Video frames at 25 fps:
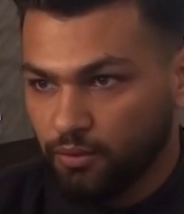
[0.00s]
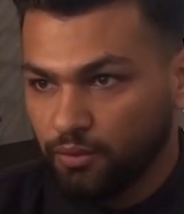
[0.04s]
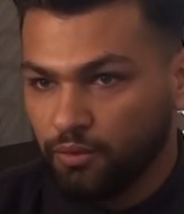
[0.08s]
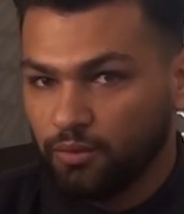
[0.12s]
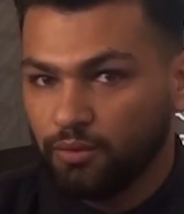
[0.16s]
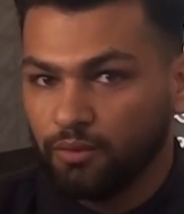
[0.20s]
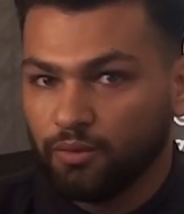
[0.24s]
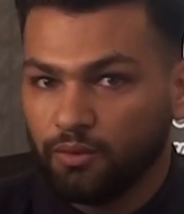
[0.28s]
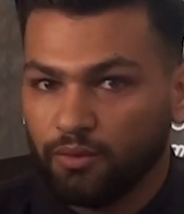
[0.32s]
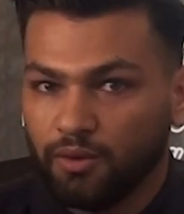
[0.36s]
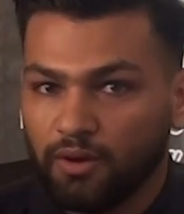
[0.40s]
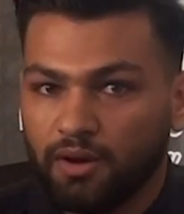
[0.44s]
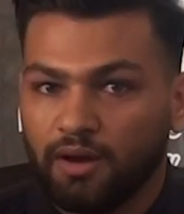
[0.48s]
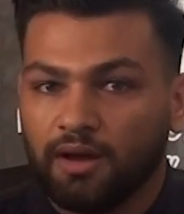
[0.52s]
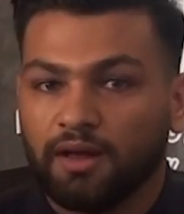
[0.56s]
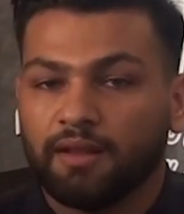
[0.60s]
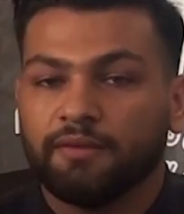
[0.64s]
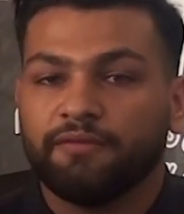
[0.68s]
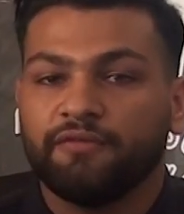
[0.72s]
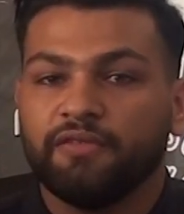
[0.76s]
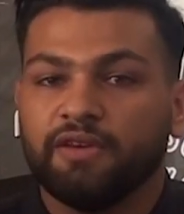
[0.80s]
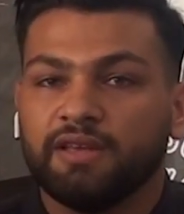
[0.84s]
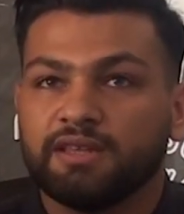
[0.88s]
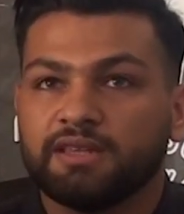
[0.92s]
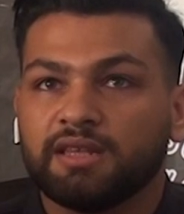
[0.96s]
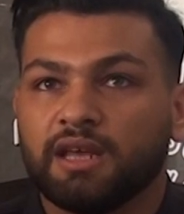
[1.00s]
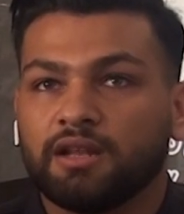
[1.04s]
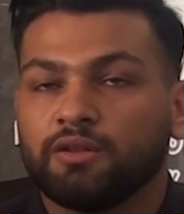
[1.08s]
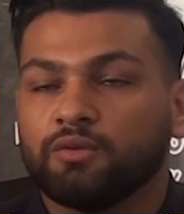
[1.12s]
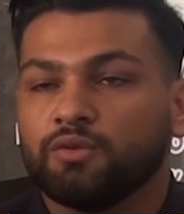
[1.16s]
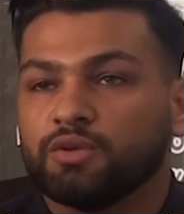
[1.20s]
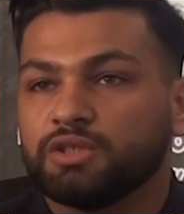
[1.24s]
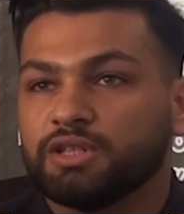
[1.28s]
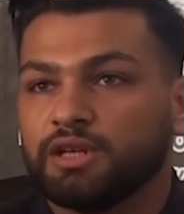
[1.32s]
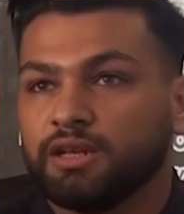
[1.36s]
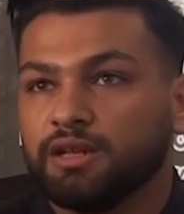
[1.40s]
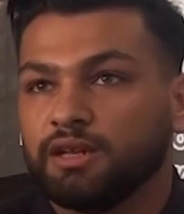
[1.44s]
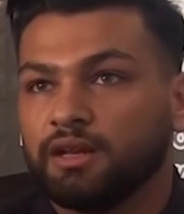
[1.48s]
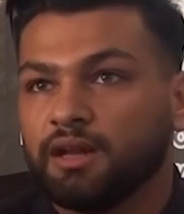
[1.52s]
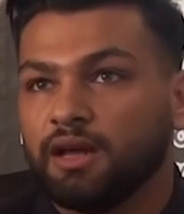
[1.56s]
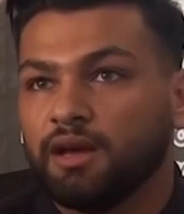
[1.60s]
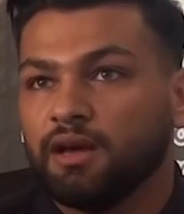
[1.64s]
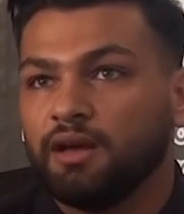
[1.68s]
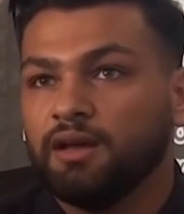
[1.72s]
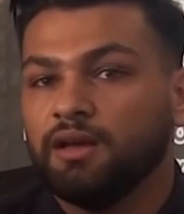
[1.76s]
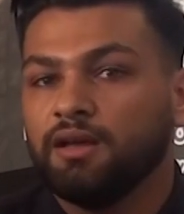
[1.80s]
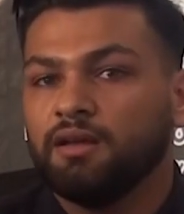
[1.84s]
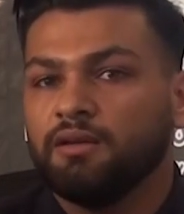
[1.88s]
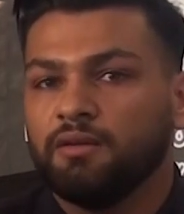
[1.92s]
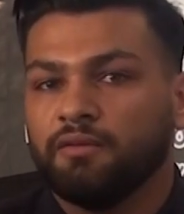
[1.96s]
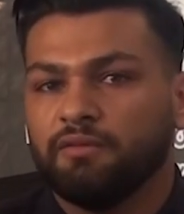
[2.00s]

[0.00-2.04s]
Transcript: وفي سندويش عندنا